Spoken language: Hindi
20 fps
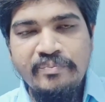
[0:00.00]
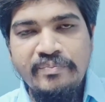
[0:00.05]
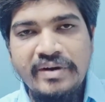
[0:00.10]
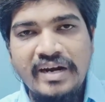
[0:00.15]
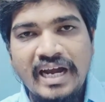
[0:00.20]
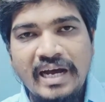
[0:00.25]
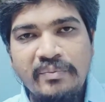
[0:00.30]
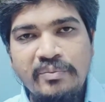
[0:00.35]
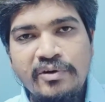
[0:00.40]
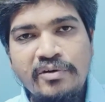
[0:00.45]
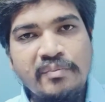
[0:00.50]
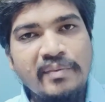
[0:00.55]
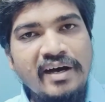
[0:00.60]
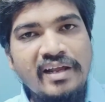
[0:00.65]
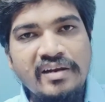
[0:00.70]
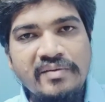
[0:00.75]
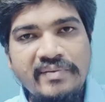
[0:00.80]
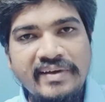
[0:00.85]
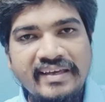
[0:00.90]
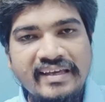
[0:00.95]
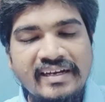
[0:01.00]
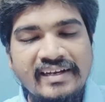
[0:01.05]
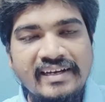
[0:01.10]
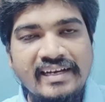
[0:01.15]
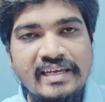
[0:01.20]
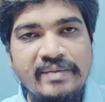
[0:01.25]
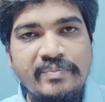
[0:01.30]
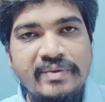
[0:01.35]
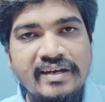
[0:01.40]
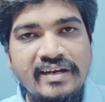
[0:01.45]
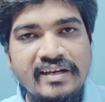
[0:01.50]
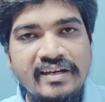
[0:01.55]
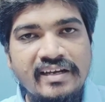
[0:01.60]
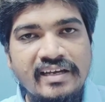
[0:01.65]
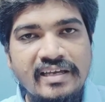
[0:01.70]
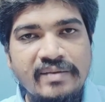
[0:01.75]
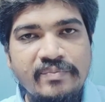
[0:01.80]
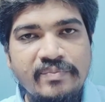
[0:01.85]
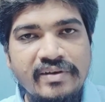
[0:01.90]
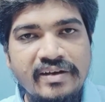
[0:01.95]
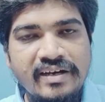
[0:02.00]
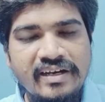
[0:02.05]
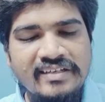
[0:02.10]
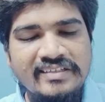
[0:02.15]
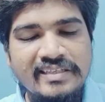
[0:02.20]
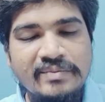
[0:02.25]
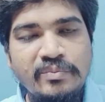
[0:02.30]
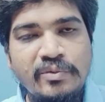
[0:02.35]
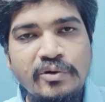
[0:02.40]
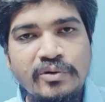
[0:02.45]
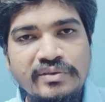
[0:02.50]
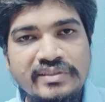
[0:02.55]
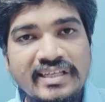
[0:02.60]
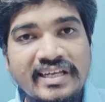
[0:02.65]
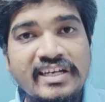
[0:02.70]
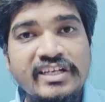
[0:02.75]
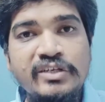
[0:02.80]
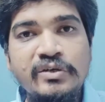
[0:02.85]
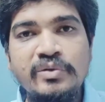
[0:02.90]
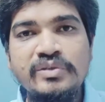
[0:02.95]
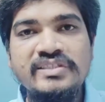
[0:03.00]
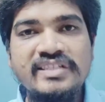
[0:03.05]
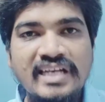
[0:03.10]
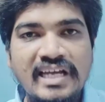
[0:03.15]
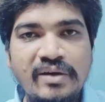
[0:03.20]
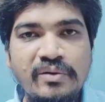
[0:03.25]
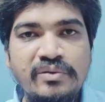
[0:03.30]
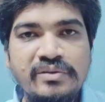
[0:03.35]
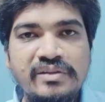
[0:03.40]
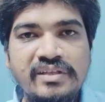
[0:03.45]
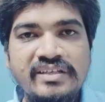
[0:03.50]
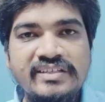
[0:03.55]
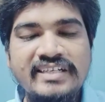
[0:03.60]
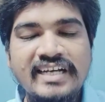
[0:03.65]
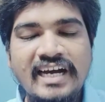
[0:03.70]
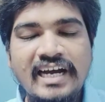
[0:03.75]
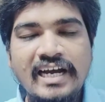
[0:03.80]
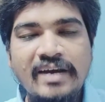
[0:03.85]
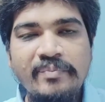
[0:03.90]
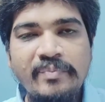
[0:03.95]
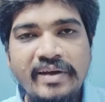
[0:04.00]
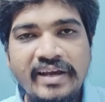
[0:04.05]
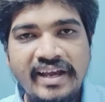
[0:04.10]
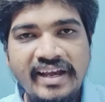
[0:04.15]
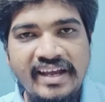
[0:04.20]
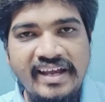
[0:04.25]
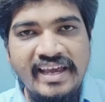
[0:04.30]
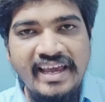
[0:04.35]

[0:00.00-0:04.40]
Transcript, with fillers: और आपको मालूम है क्या कहीं पे ना कहीं पे ऐसे बहुत सारी योजनाएं होती जहाँ पे